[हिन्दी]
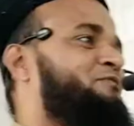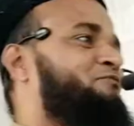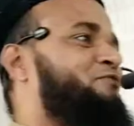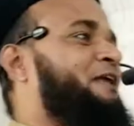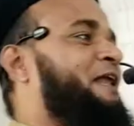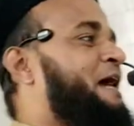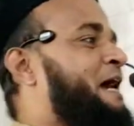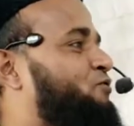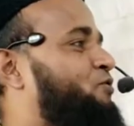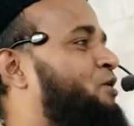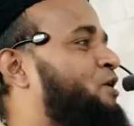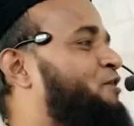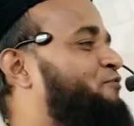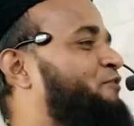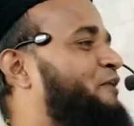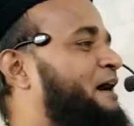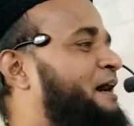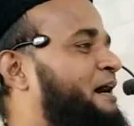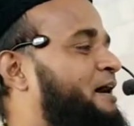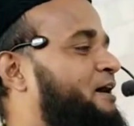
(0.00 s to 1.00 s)
फिर
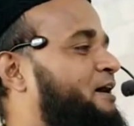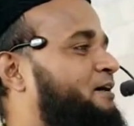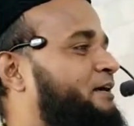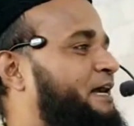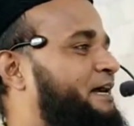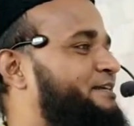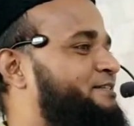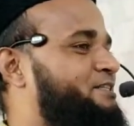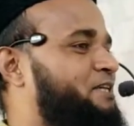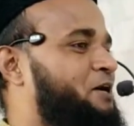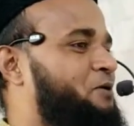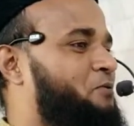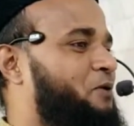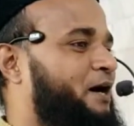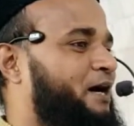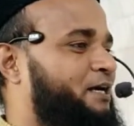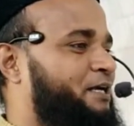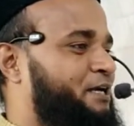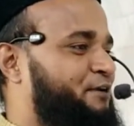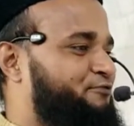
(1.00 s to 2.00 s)
तोहफा कैसे
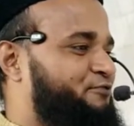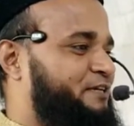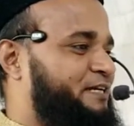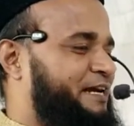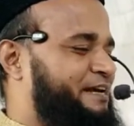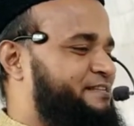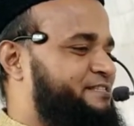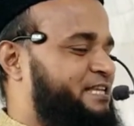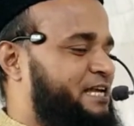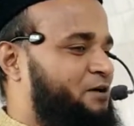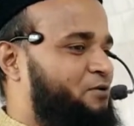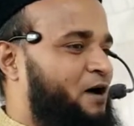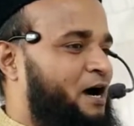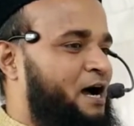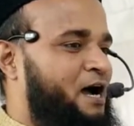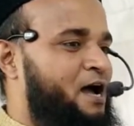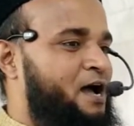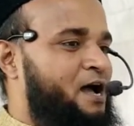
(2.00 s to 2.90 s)
हुआ गिफ्ट कैसे हुआ